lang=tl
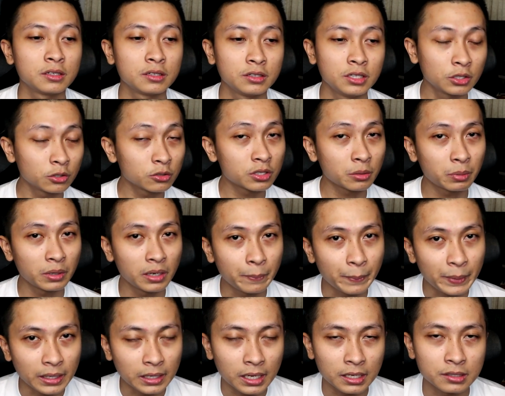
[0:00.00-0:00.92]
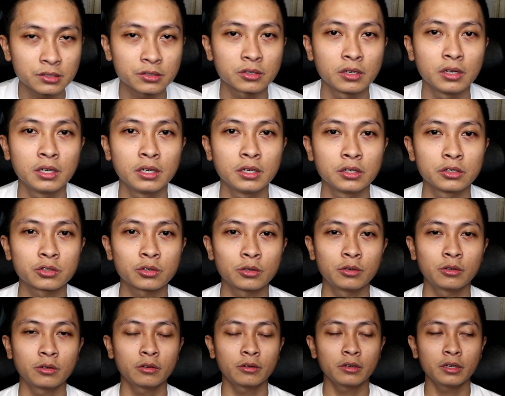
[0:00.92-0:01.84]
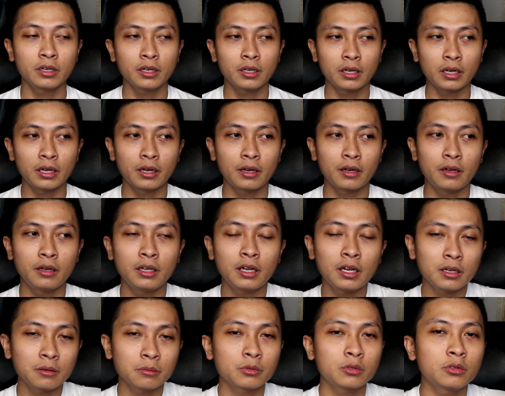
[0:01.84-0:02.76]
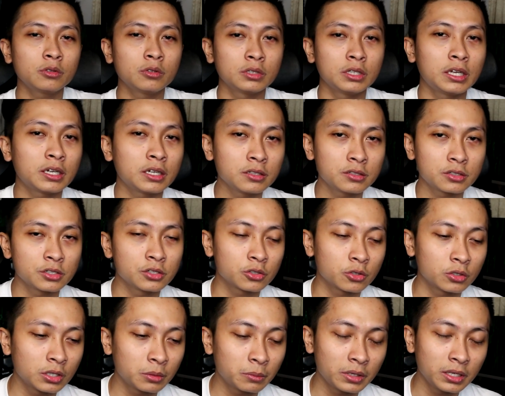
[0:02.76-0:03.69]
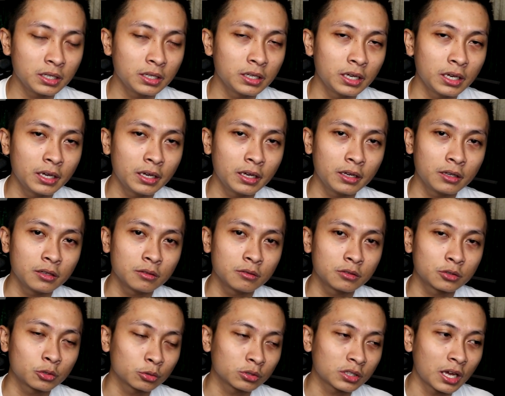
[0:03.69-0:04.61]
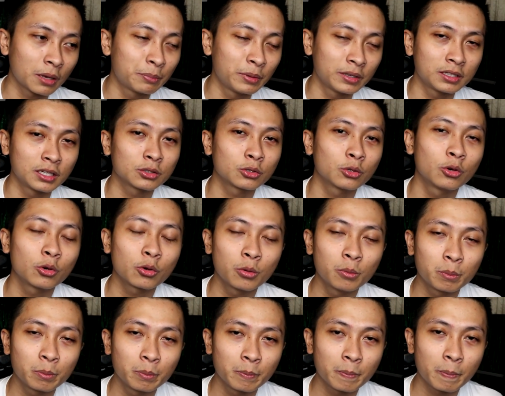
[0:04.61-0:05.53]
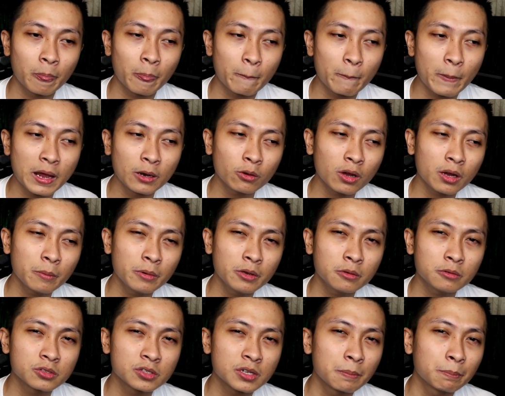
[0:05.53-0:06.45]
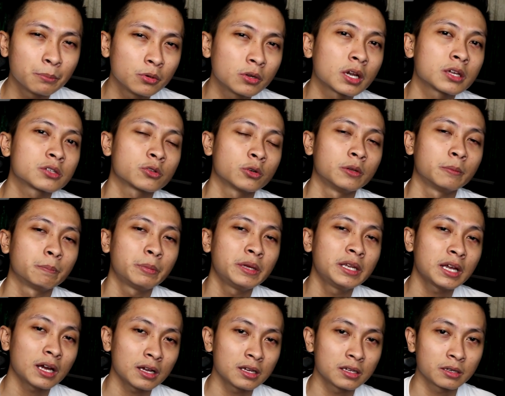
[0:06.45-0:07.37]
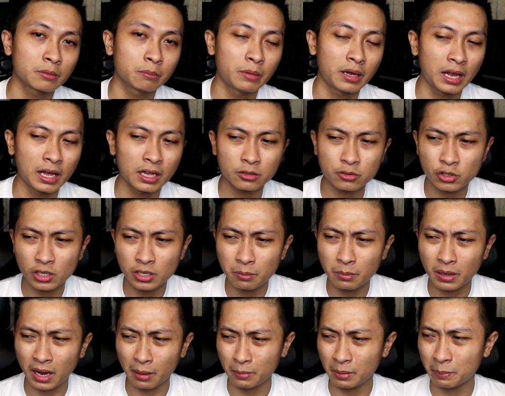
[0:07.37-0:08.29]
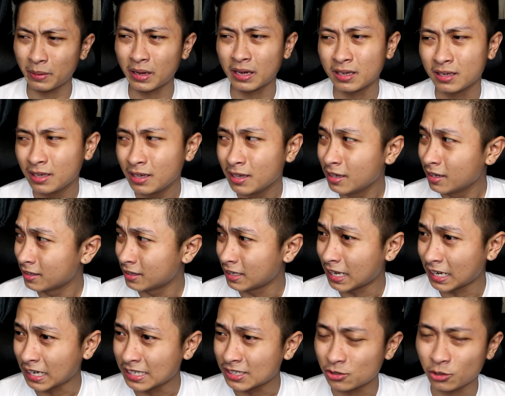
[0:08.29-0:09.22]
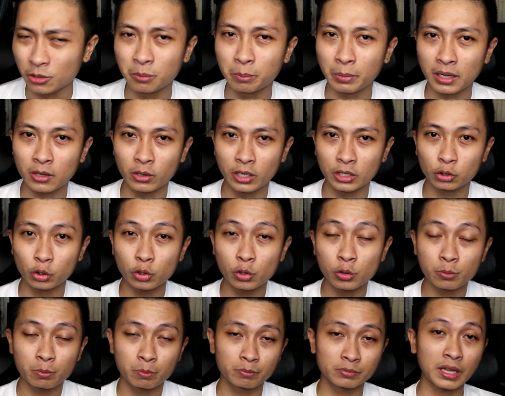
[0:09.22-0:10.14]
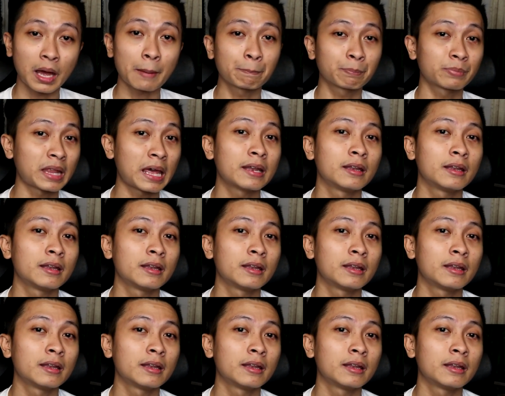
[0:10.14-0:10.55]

dito sa Pilipinas. So, inalam ko, ni-research ko na maigi itong topic na to kung ano nga ba yung sampung rason. Pinaka, actually marami pa na reason pero ito yung top